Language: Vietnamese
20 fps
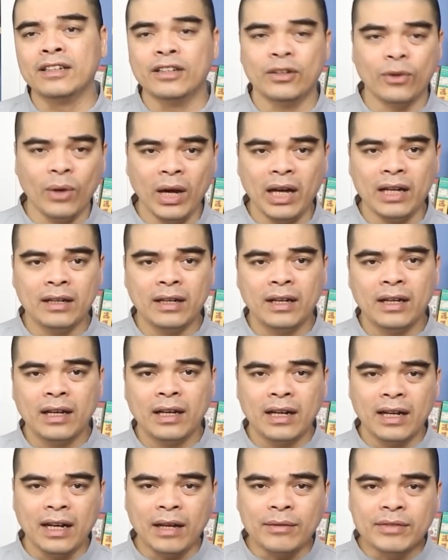nửa đoạn,
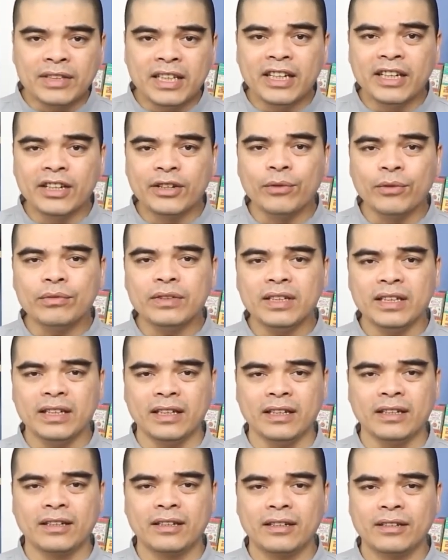làm gì cũng
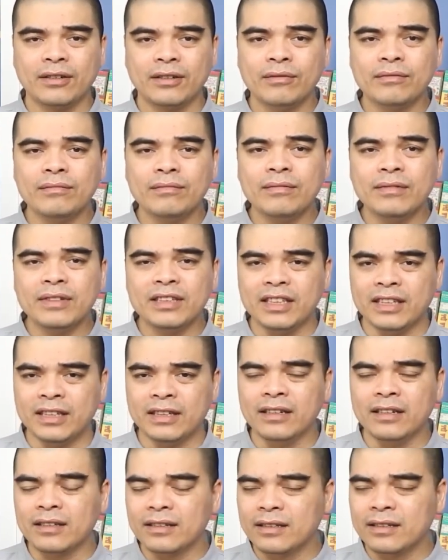gì cũng chỉ
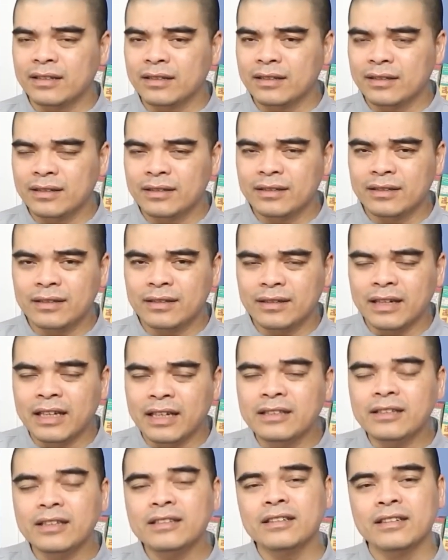được
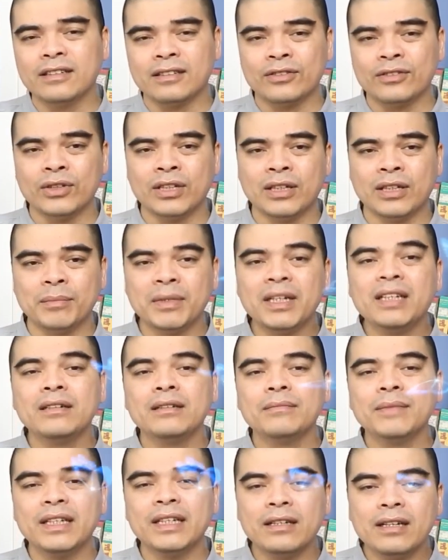đến giữa chừng rồi bị,
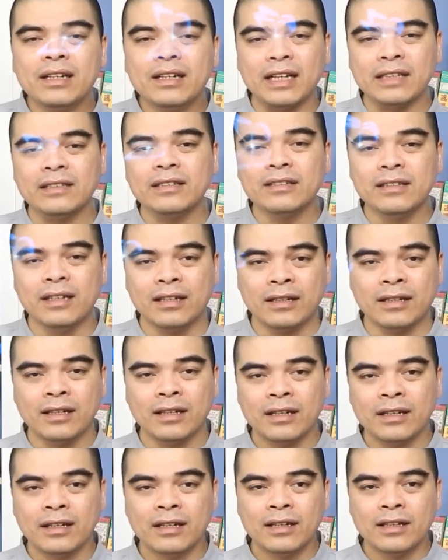bị đứt gánh giữa đường.
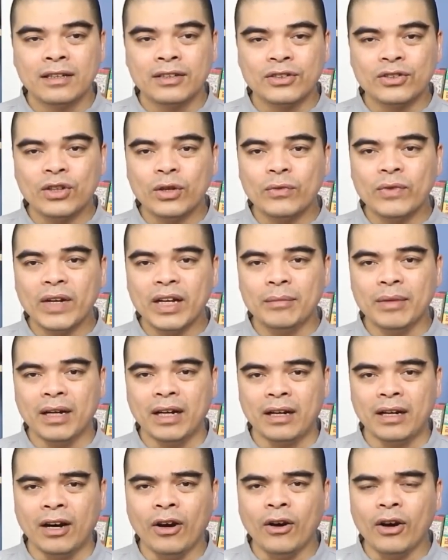Do vậy mà
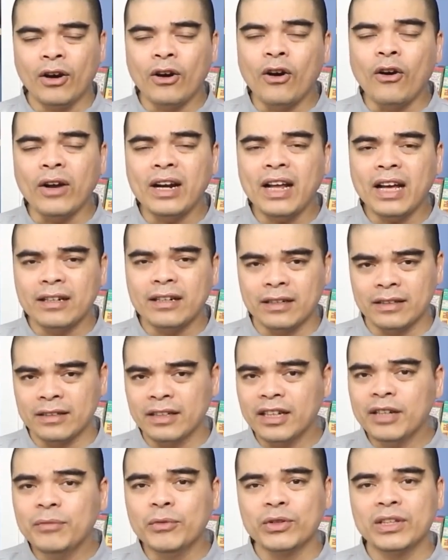họ khó đạt được
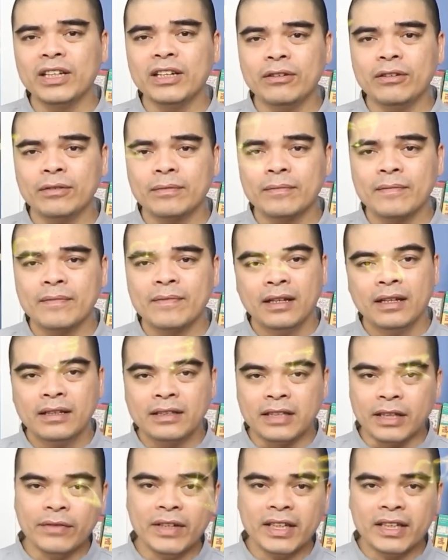những cái mục tiêu.
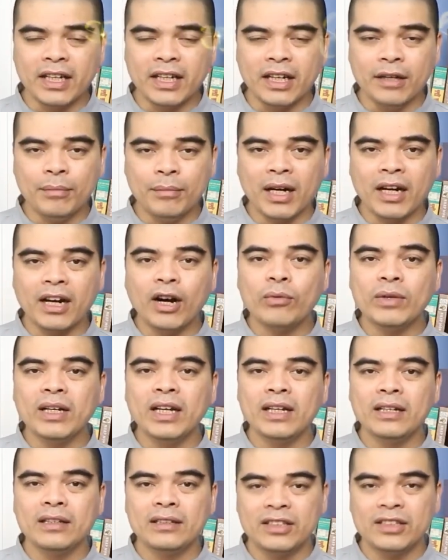Chính vì thế mà không
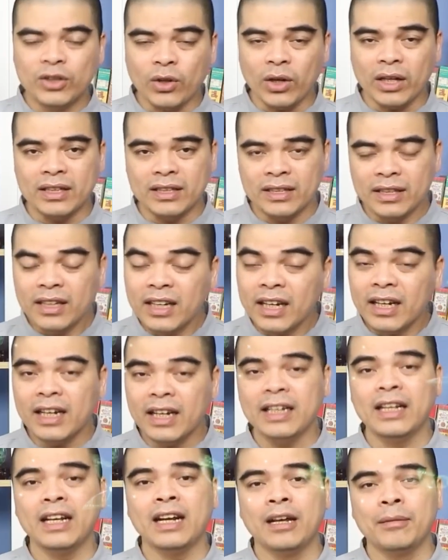nên chọn những cái
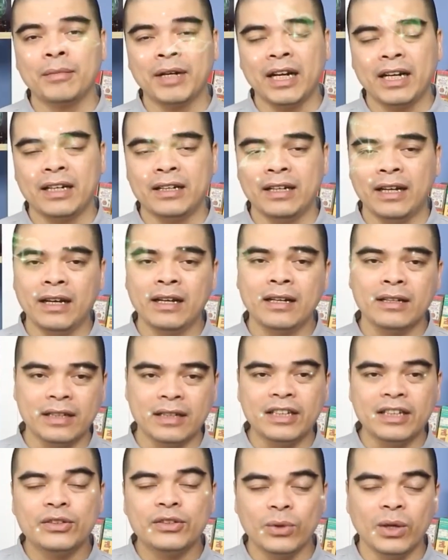ngày làm ngày để
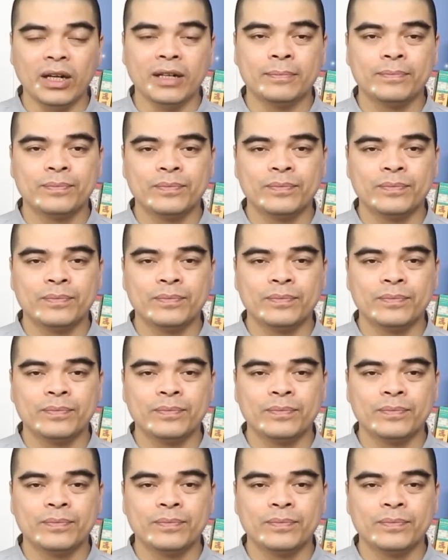để đi chùa